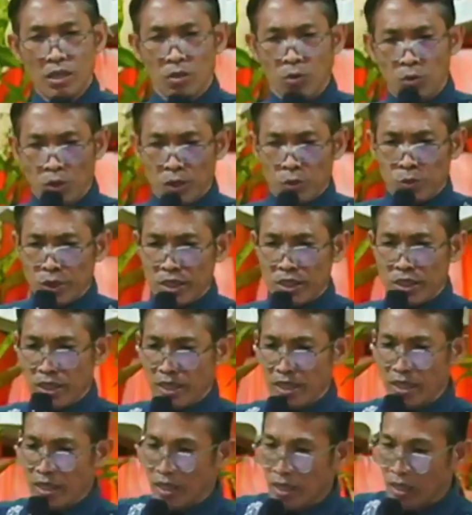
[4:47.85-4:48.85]
What was the
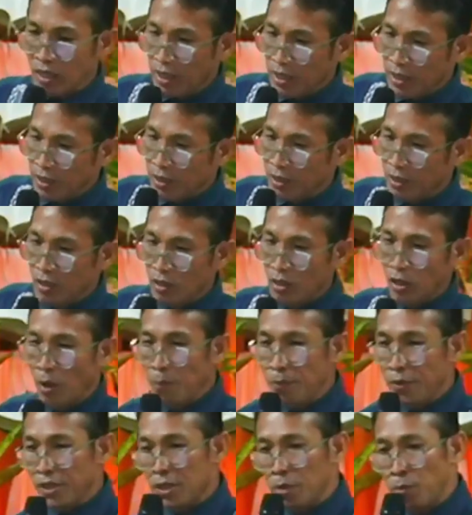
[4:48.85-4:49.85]
real need
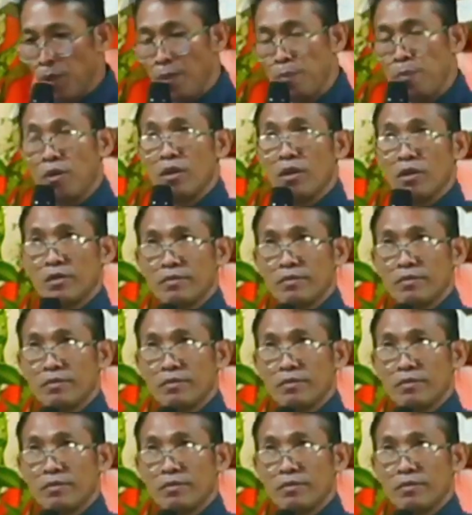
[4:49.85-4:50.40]
of these people?